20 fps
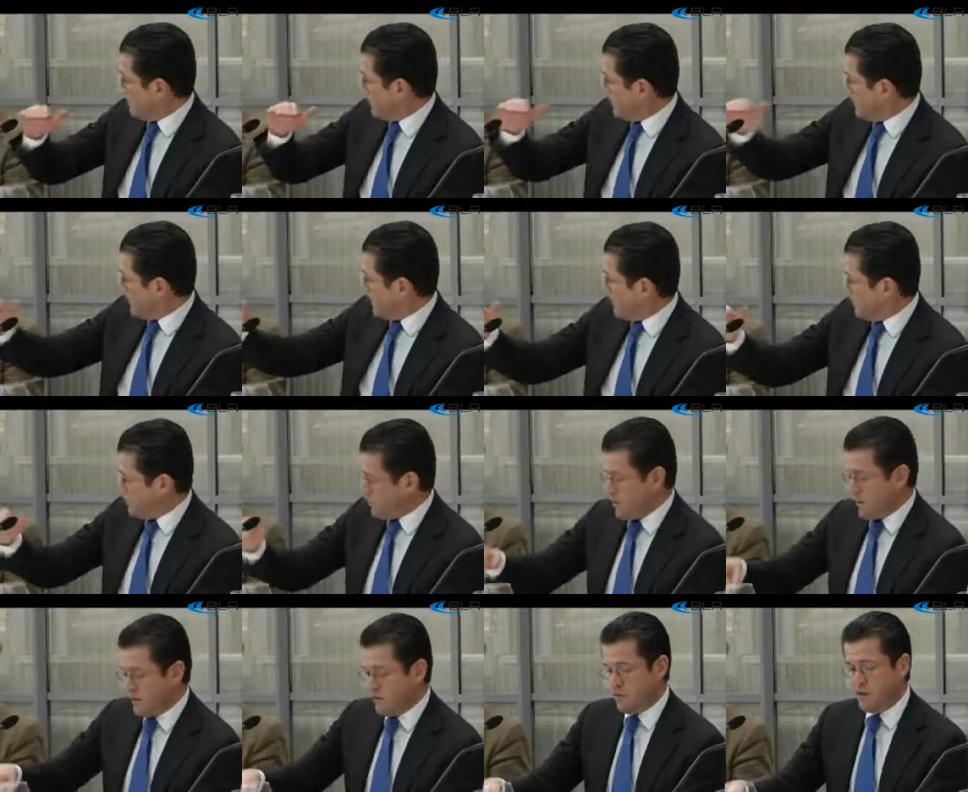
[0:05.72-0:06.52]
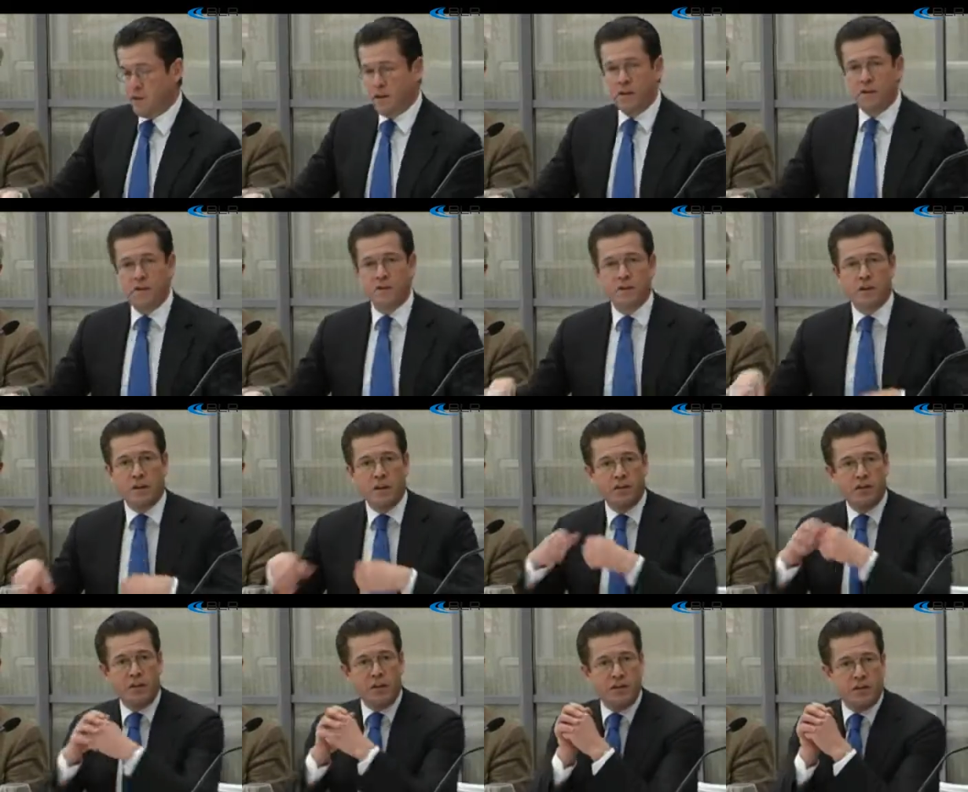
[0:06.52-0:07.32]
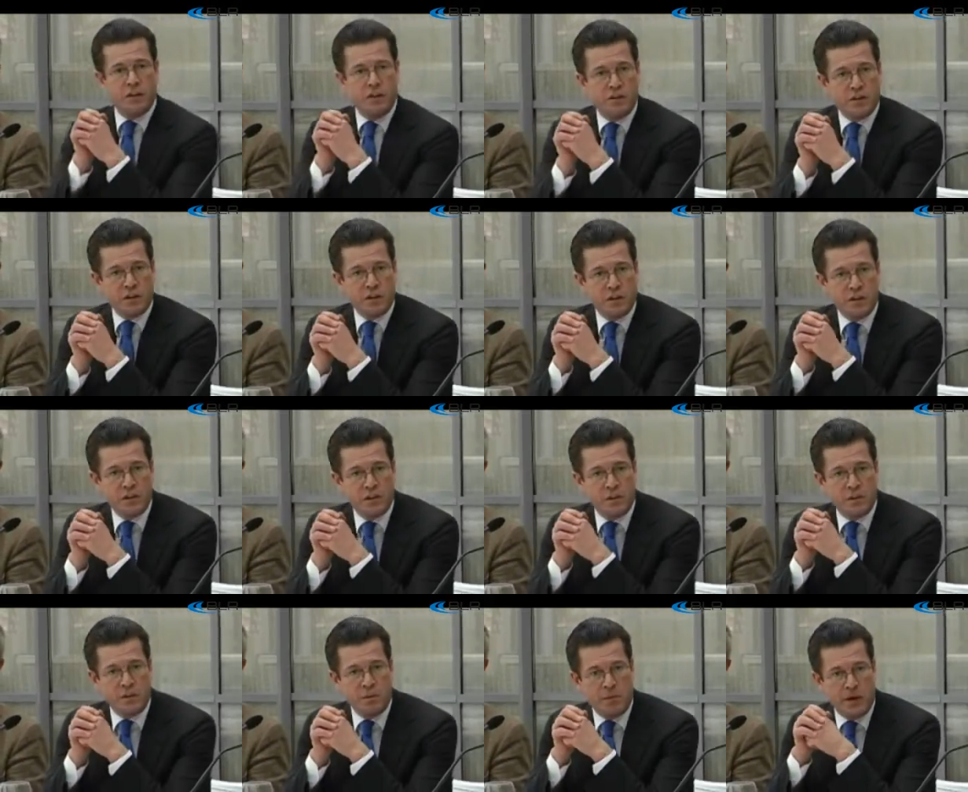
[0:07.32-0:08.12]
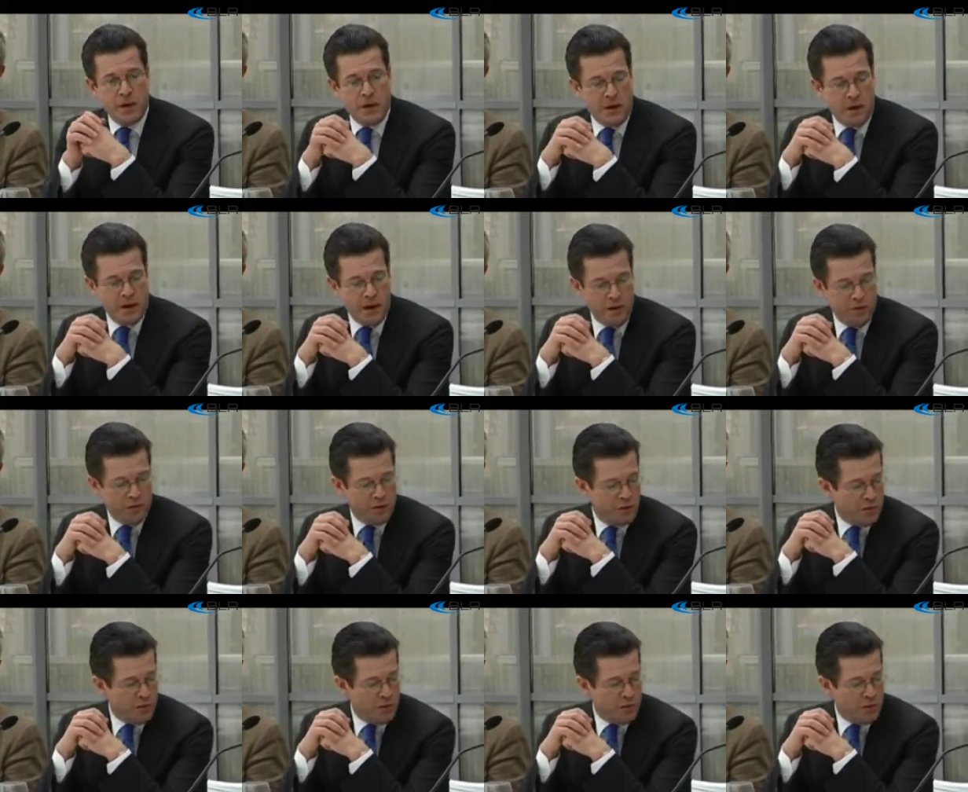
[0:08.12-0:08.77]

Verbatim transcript: 4. bis zum 6. Februar treffen sich im Herzen